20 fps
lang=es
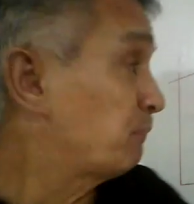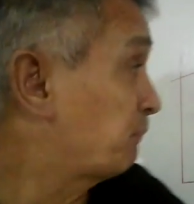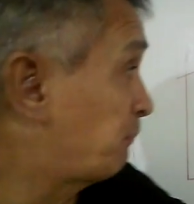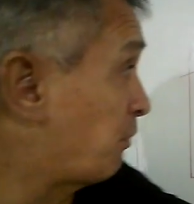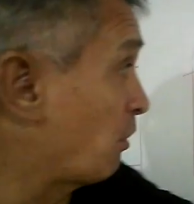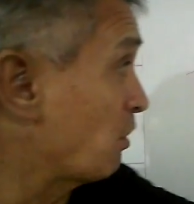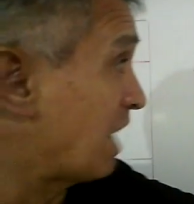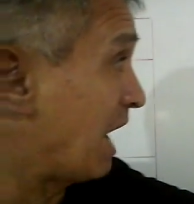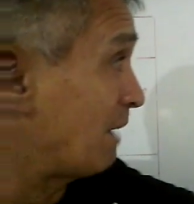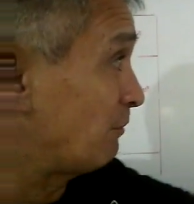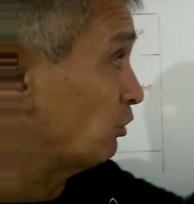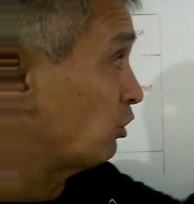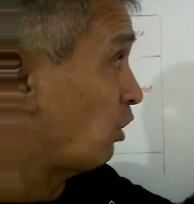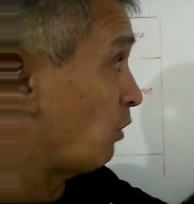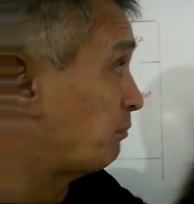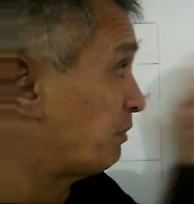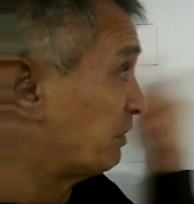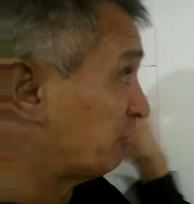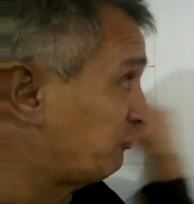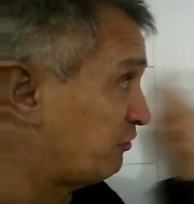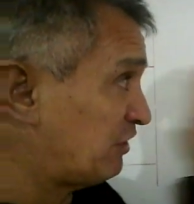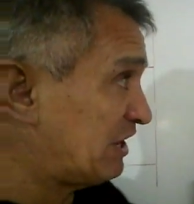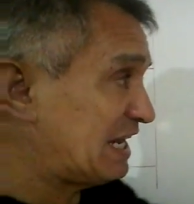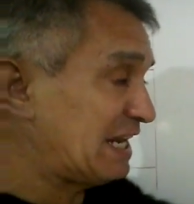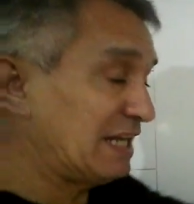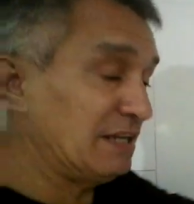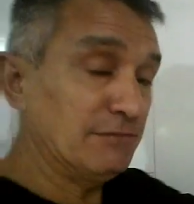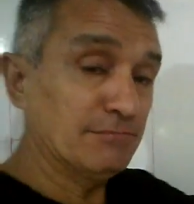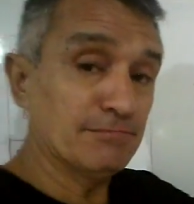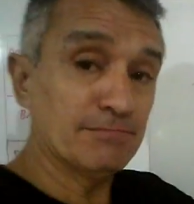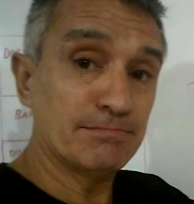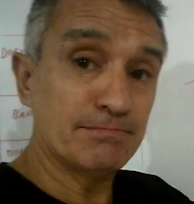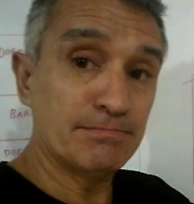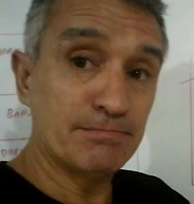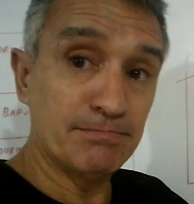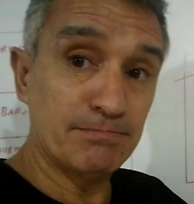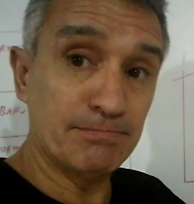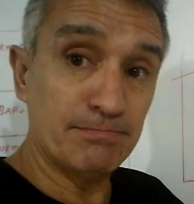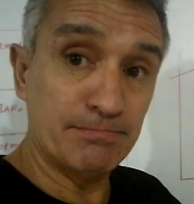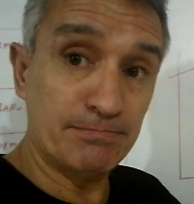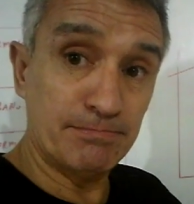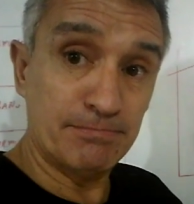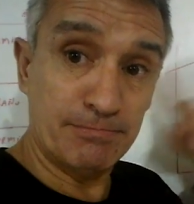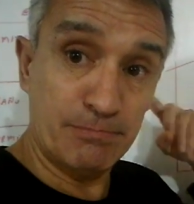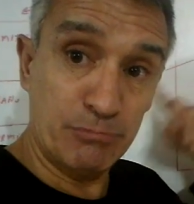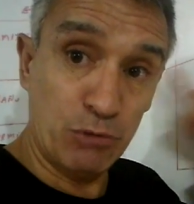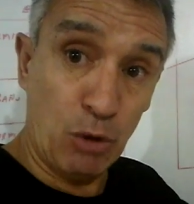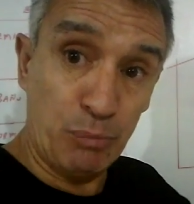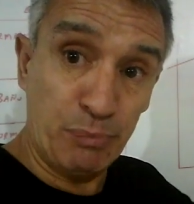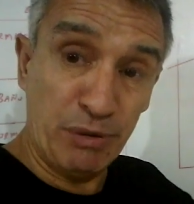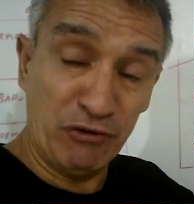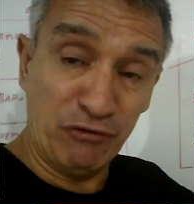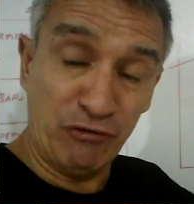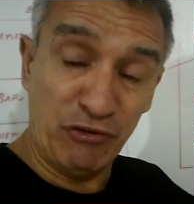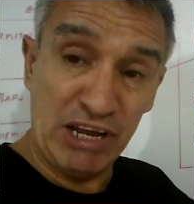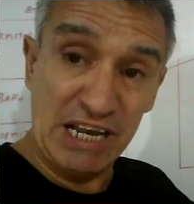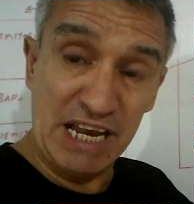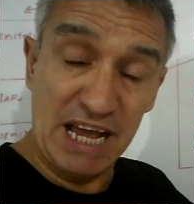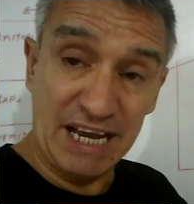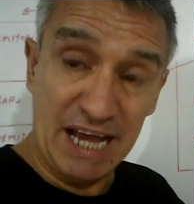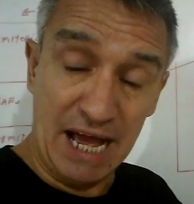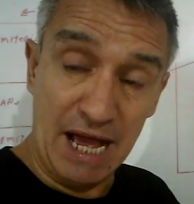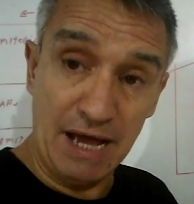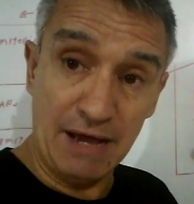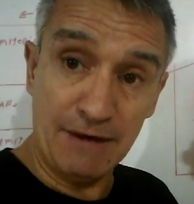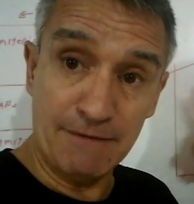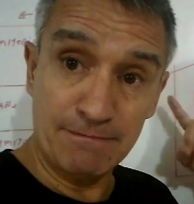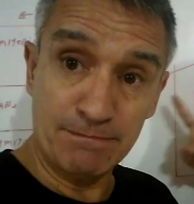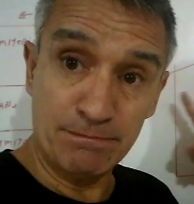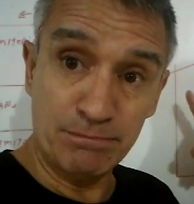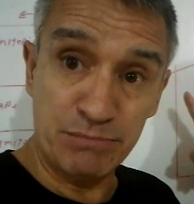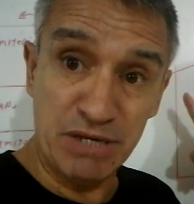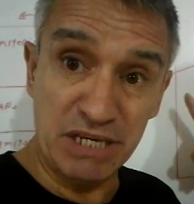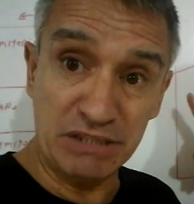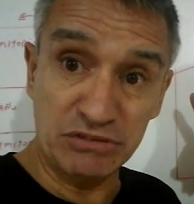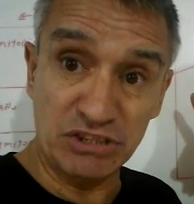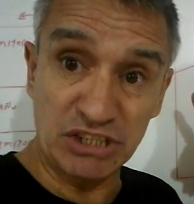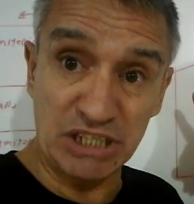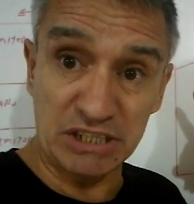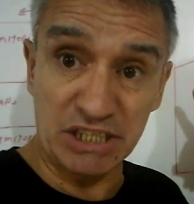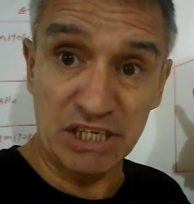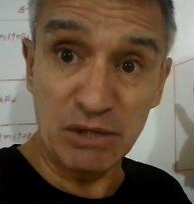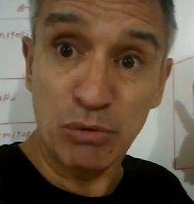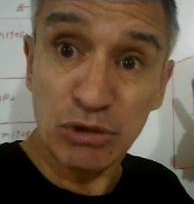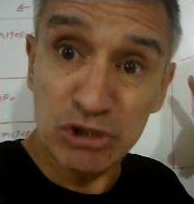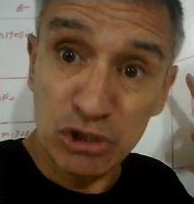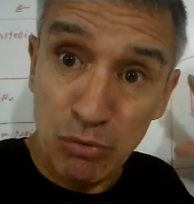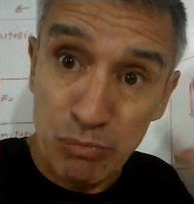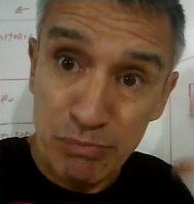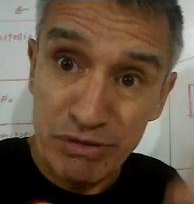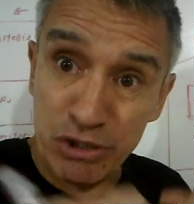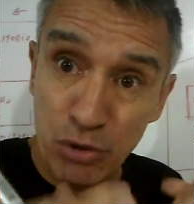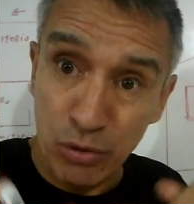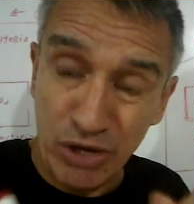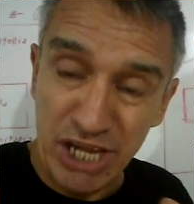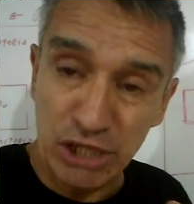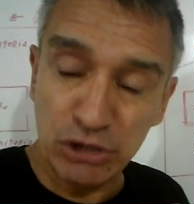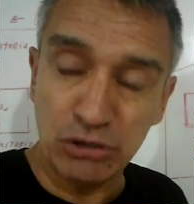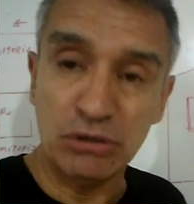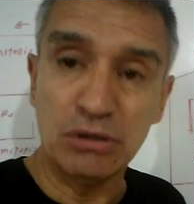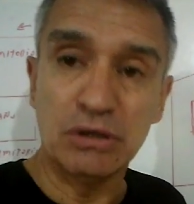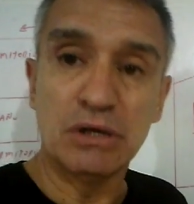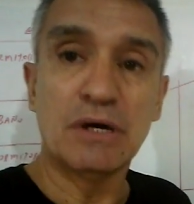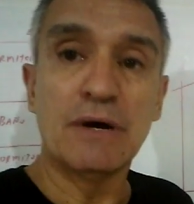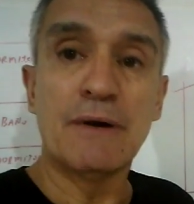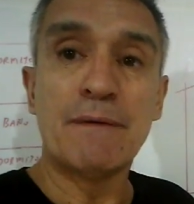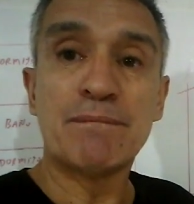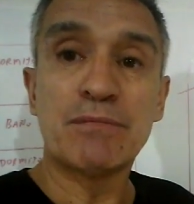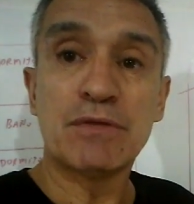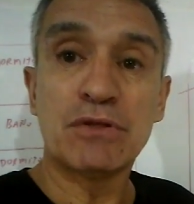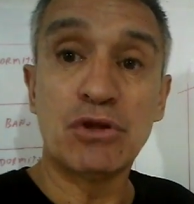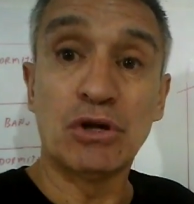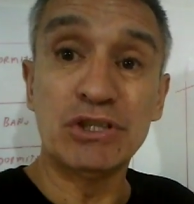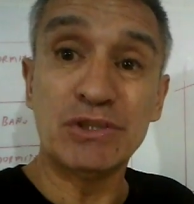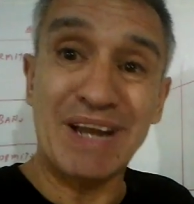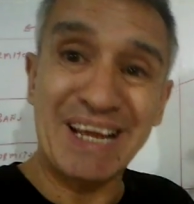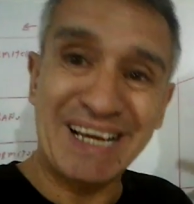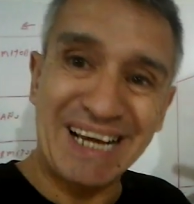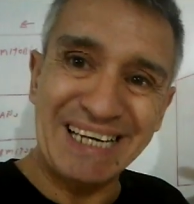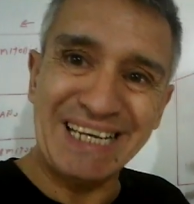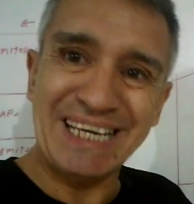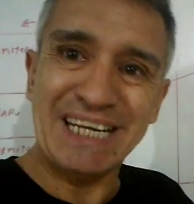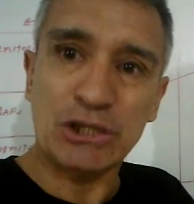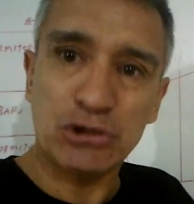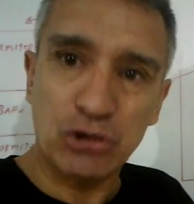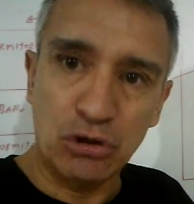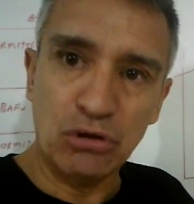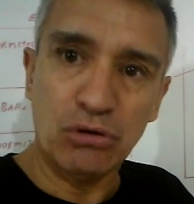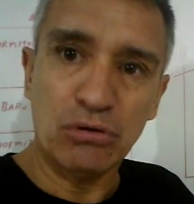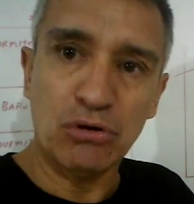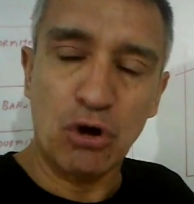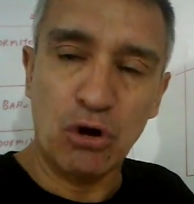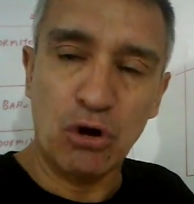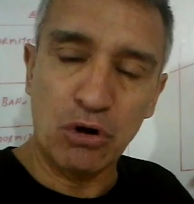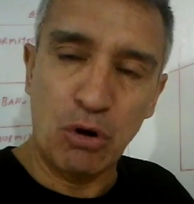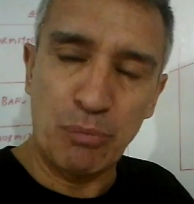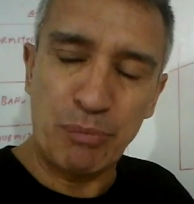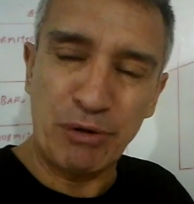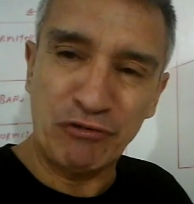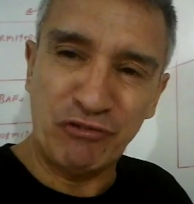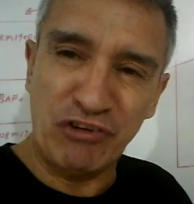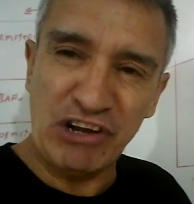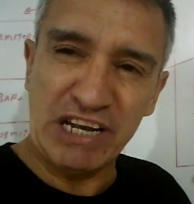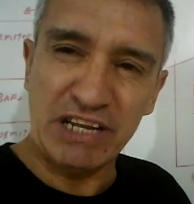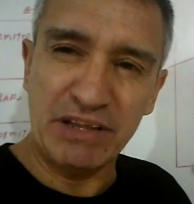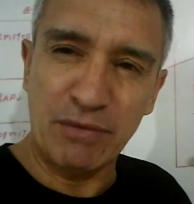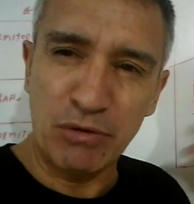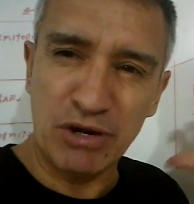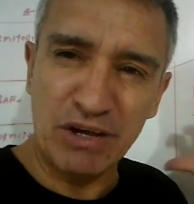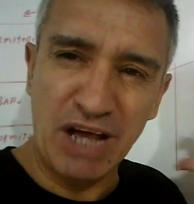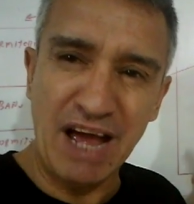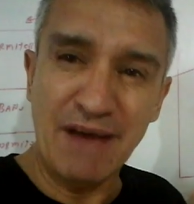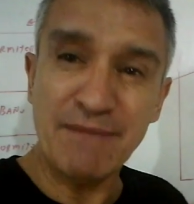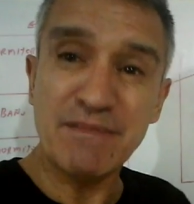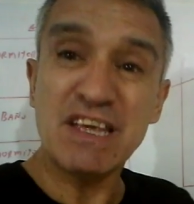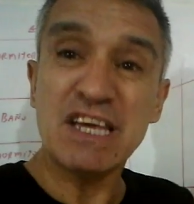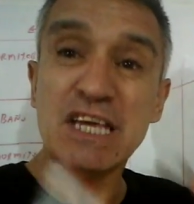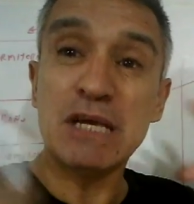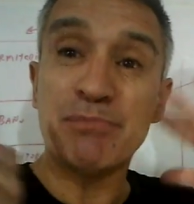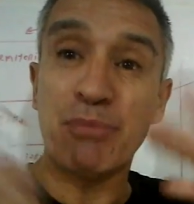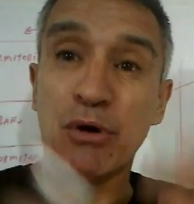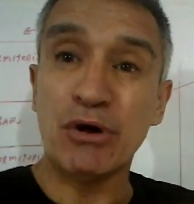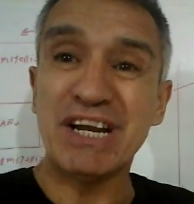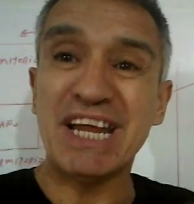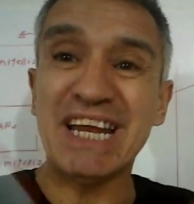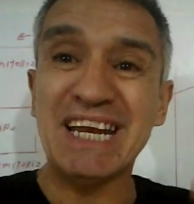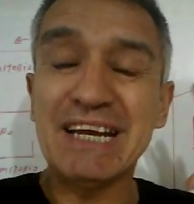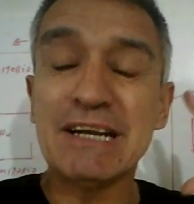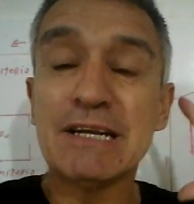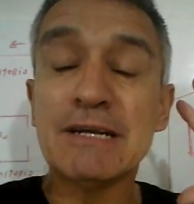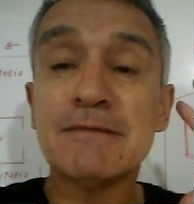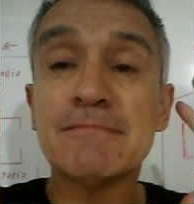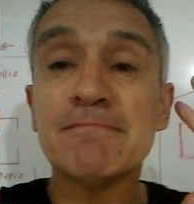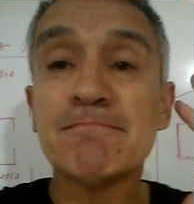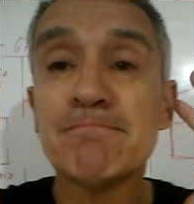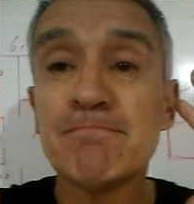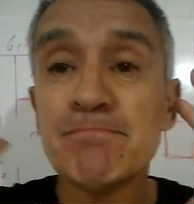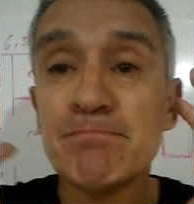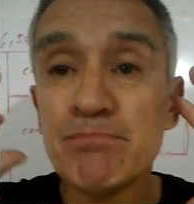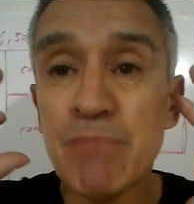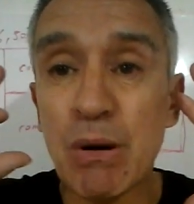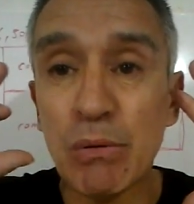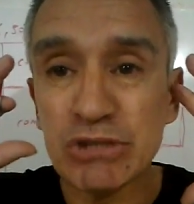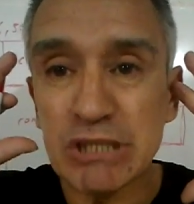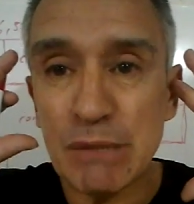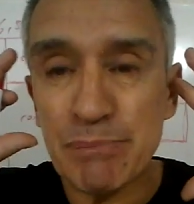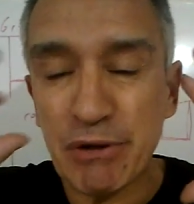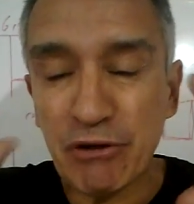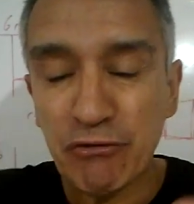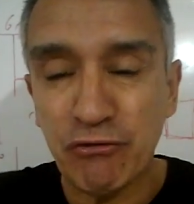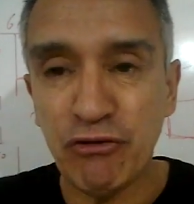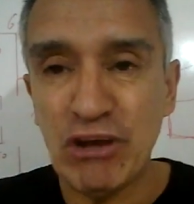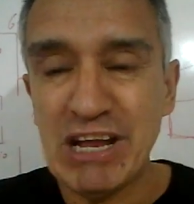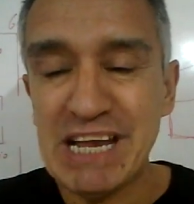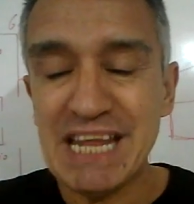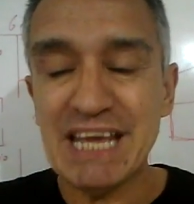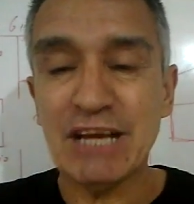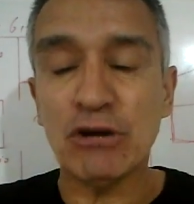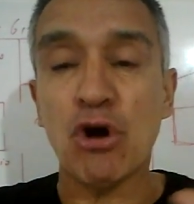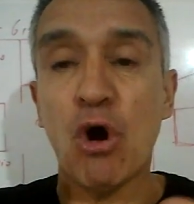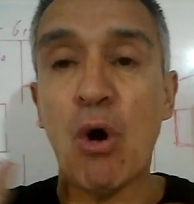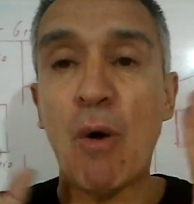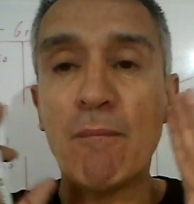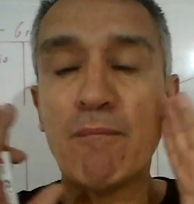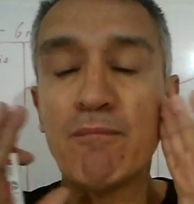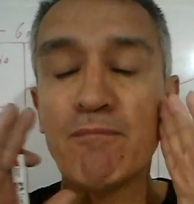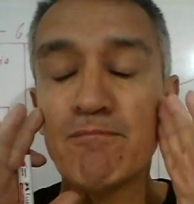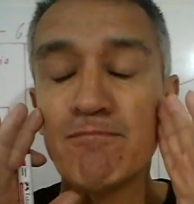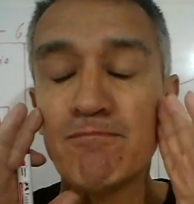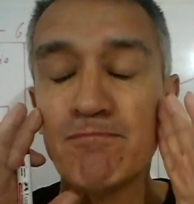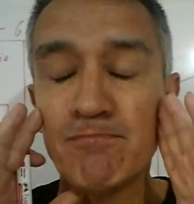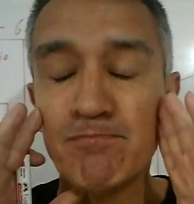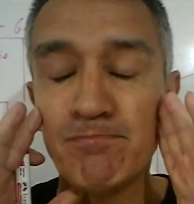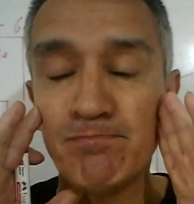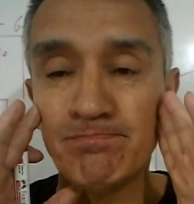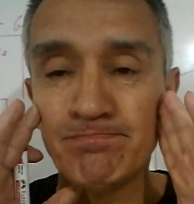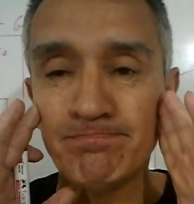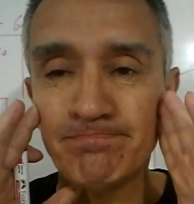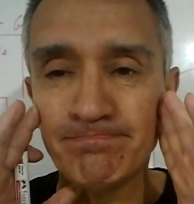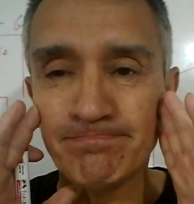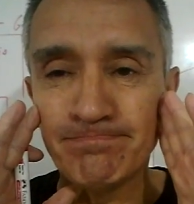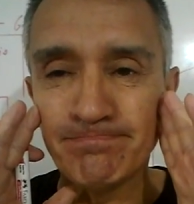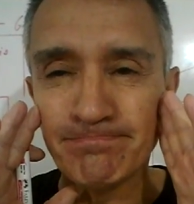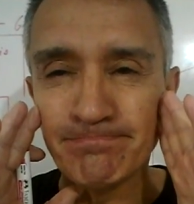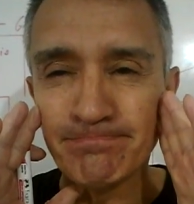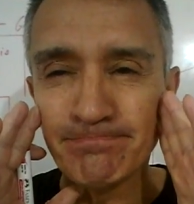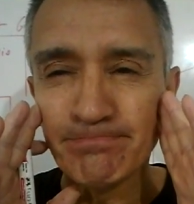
Pongamos los perfiles. Los perfiles acá. Bien, ya tenemos que tener un dibujito. Donde la escalera, todos los perfiles por acá. Y poner. Vamos a hacer perfiles con.